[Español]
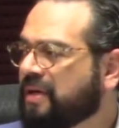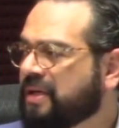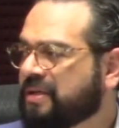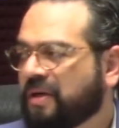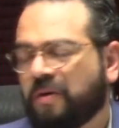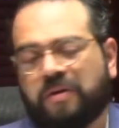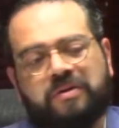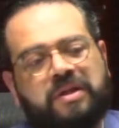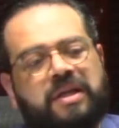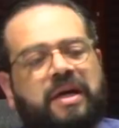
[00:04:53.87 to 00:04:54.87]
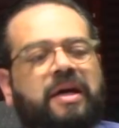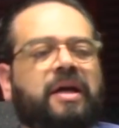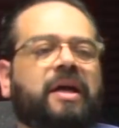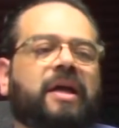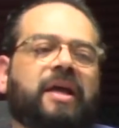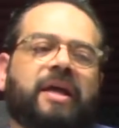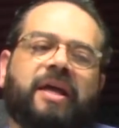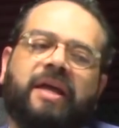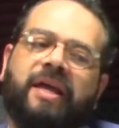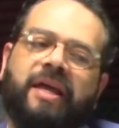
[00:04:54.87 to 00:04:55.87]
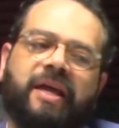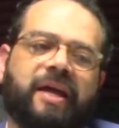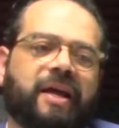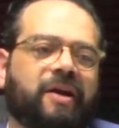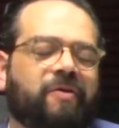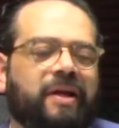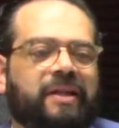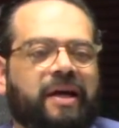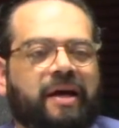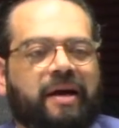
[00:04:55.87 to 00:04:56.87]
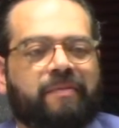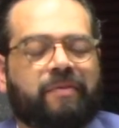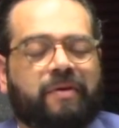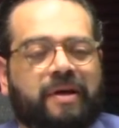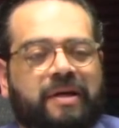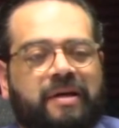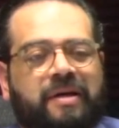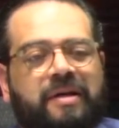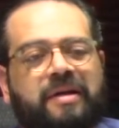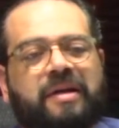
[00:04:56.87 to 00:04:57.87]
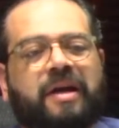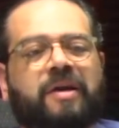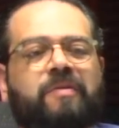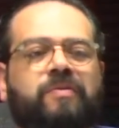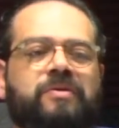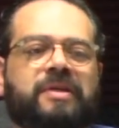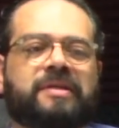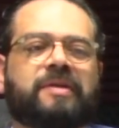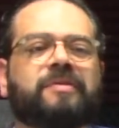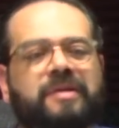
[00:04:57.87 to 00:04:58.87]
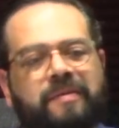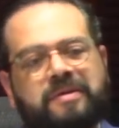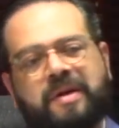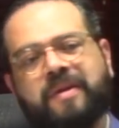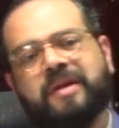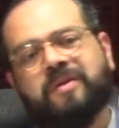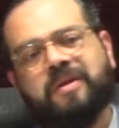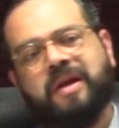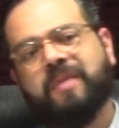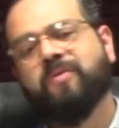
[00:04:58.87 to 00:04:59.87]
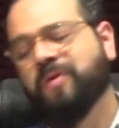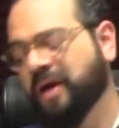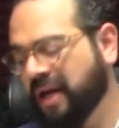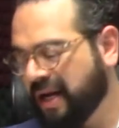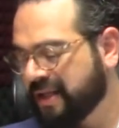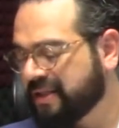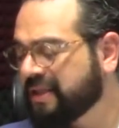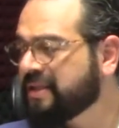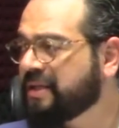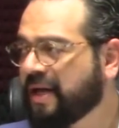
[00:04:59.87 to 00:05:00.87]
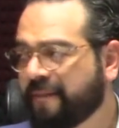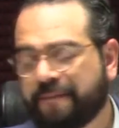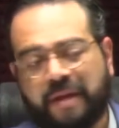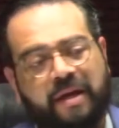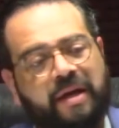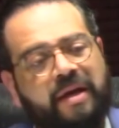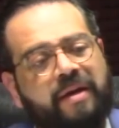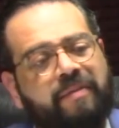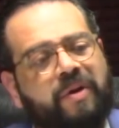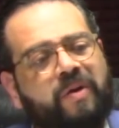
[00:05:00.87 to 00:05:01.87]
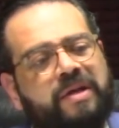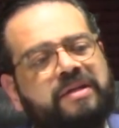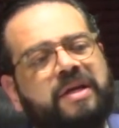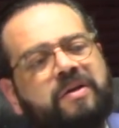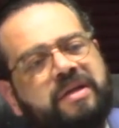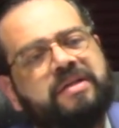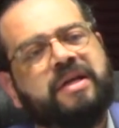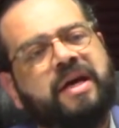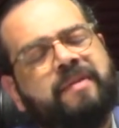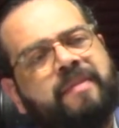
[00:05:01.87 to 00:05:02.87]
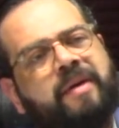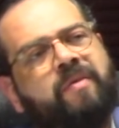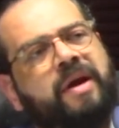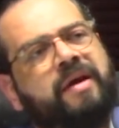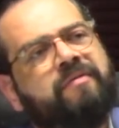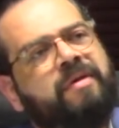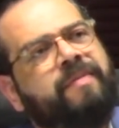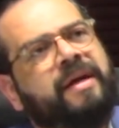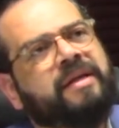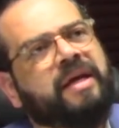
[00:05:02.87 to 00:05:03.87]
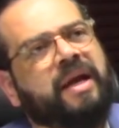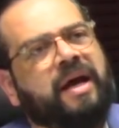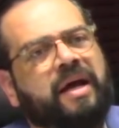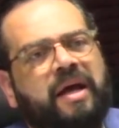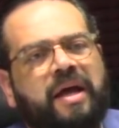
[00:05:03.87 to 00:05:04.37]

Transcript: es reconocida y que lo atacan porque dijeron, pues que estamos, estamos hablando de la mujer en la ciencia, pero les quiero decir que mi abuela fue partera,